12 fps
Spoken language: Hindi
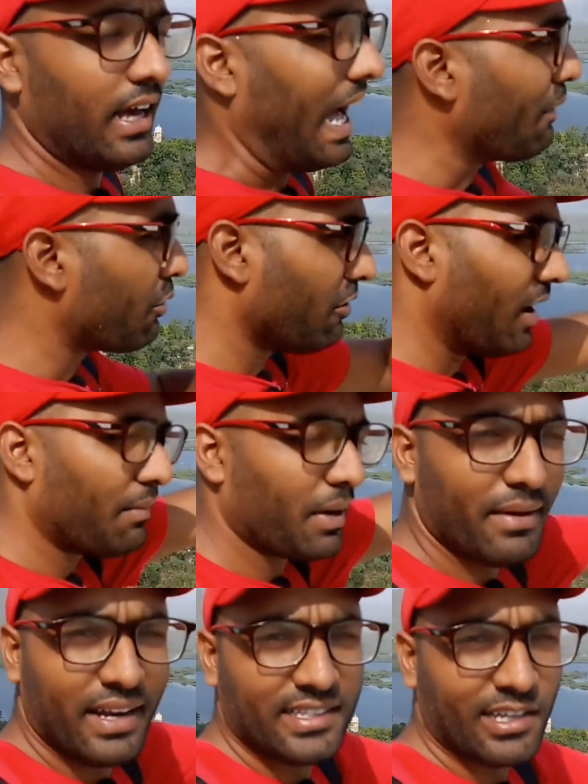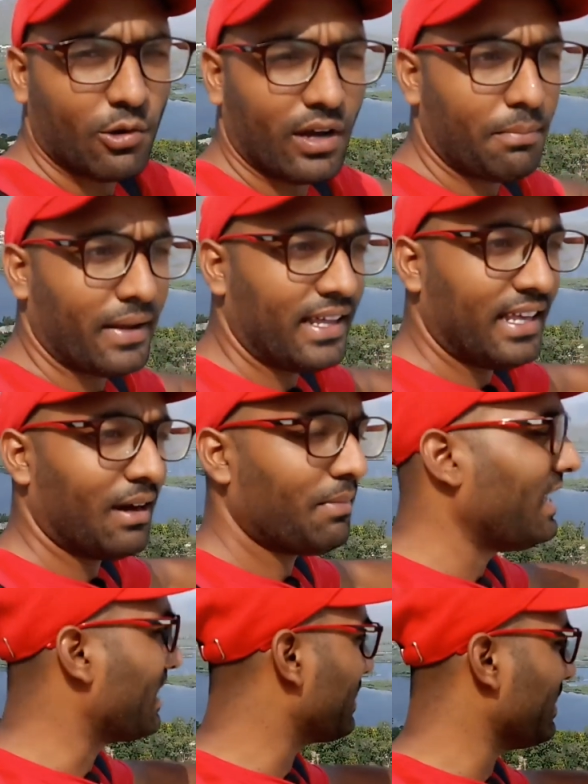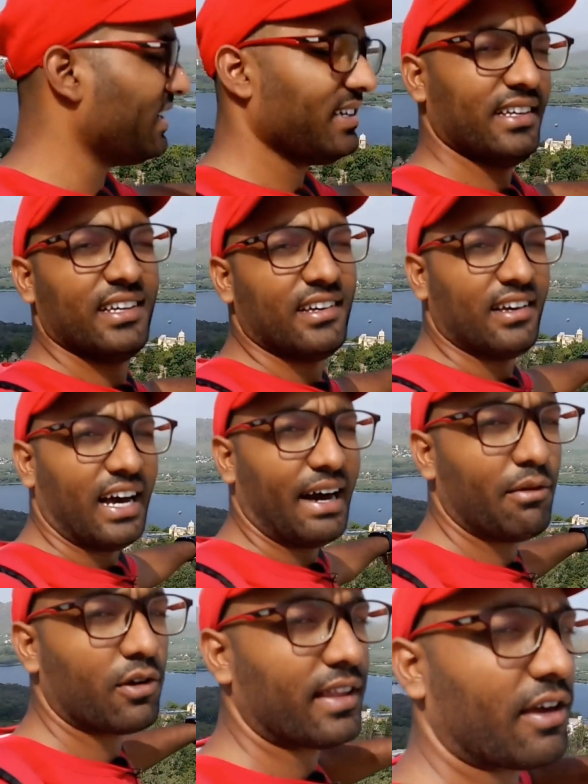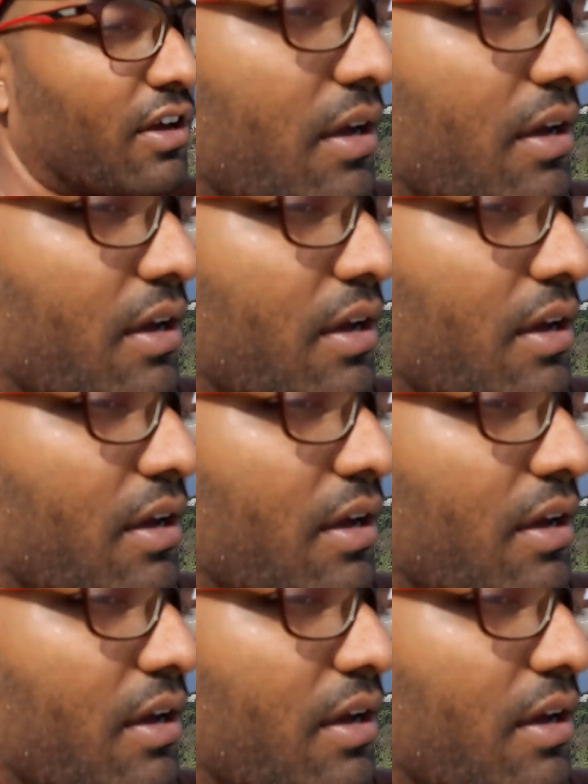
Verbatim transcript: आपको वहाँ पर भी ले चलूँगा पहले यहाँ पे दिखते हैं आप लोग देखो